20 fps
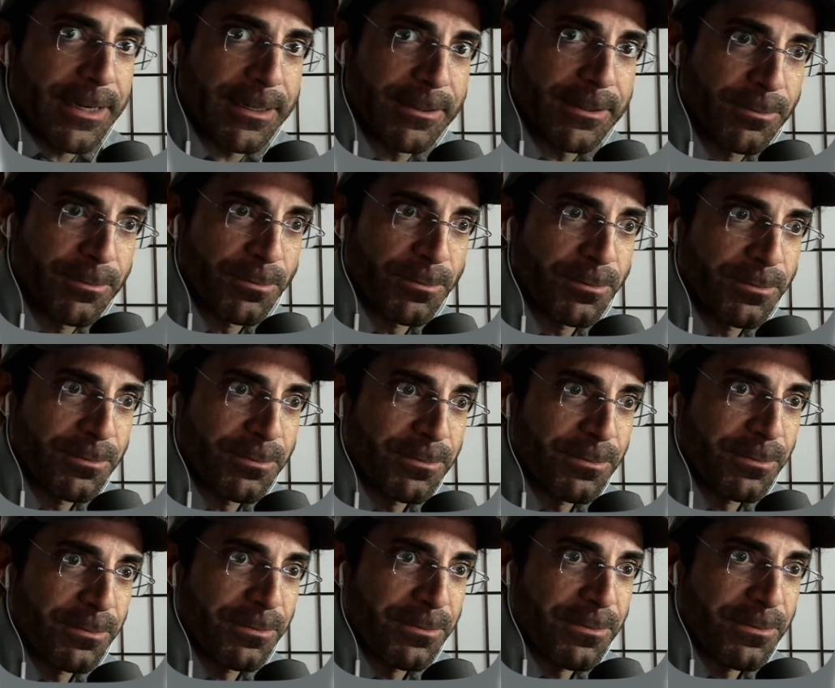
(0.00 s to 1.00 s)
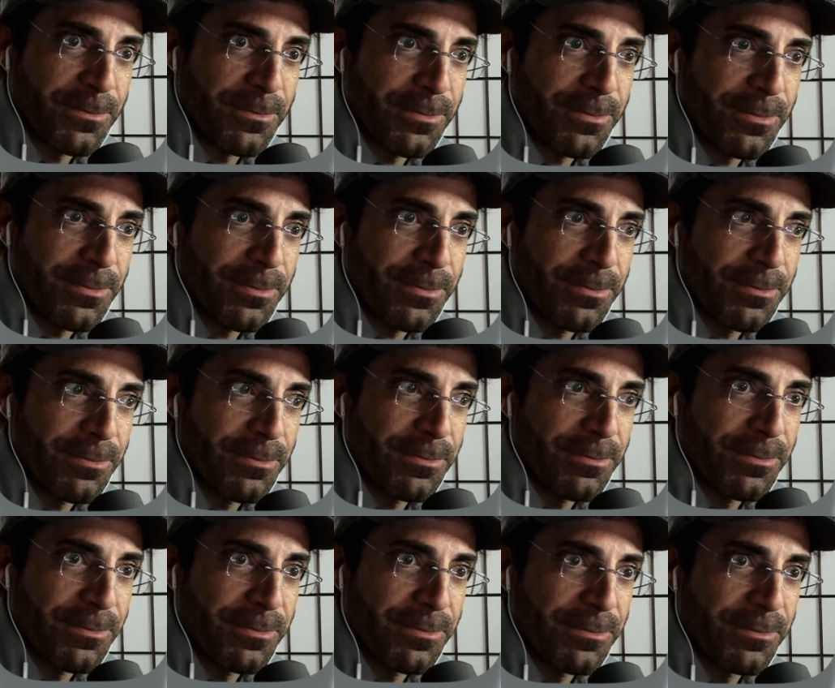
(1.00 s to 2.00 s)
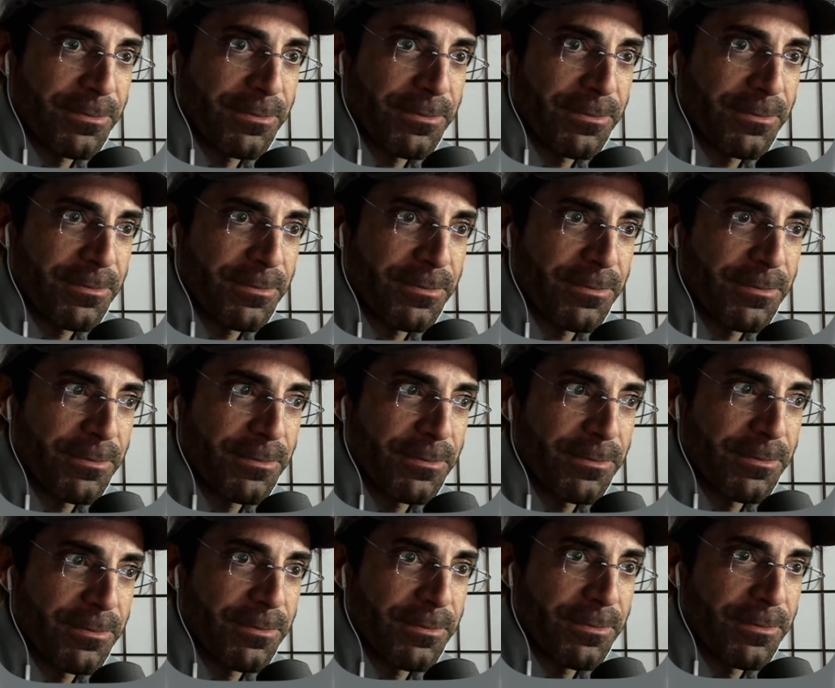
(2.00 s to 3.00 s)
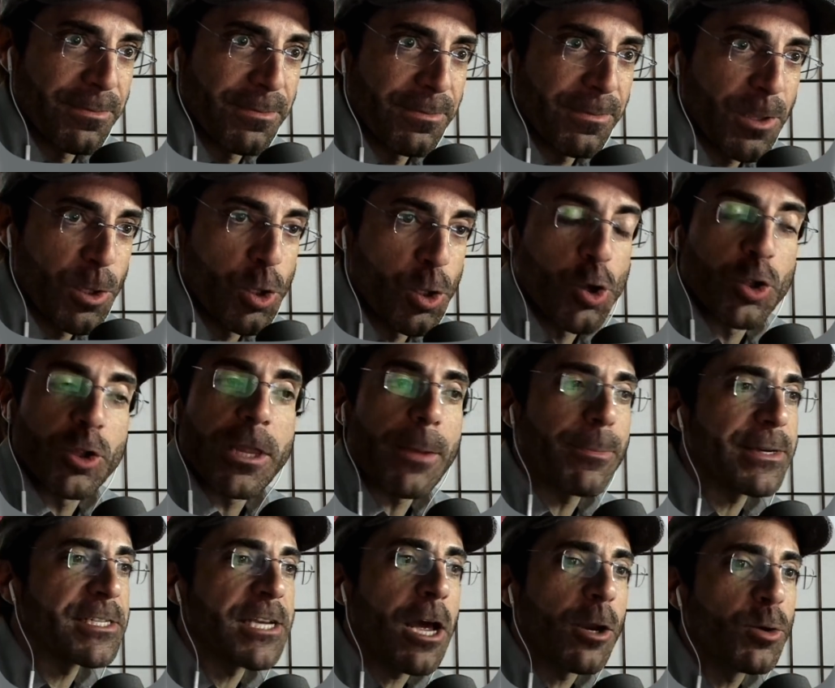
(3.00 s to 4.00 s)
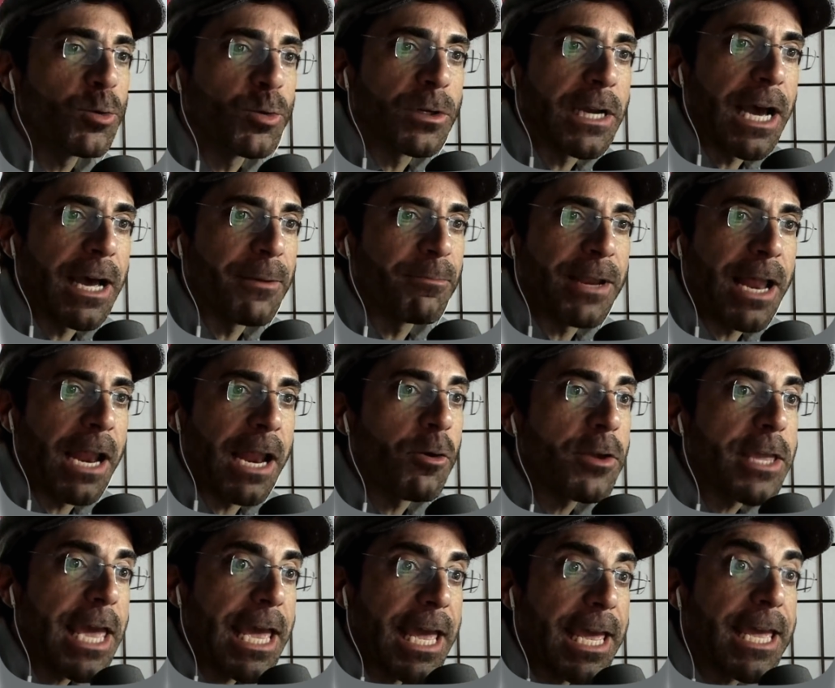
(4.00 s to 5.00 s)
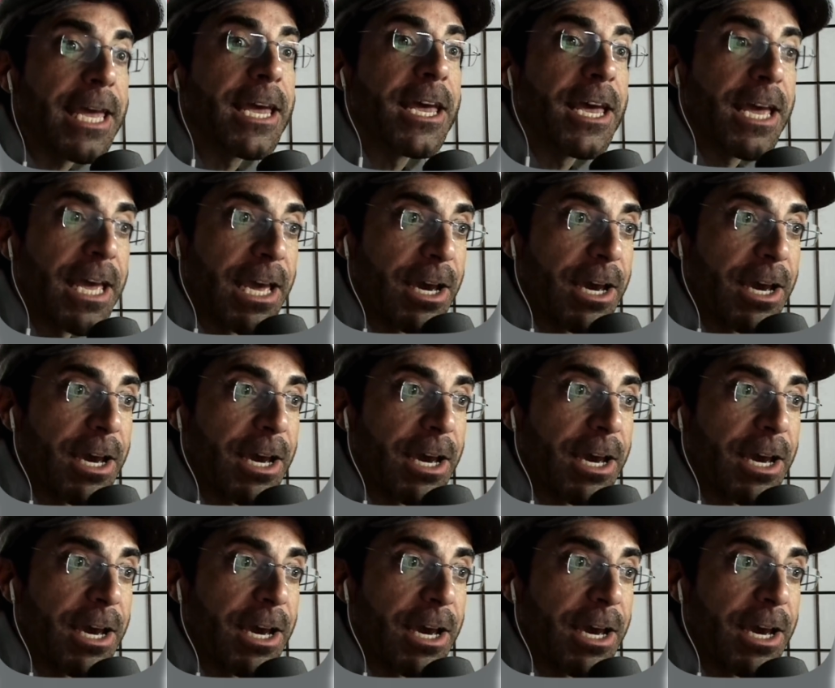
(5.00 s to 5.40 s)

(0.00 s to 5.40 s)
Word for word: cuando estás en la cama estás. Eh, eh, no te ha pasado nunca, en plan, oye, eh,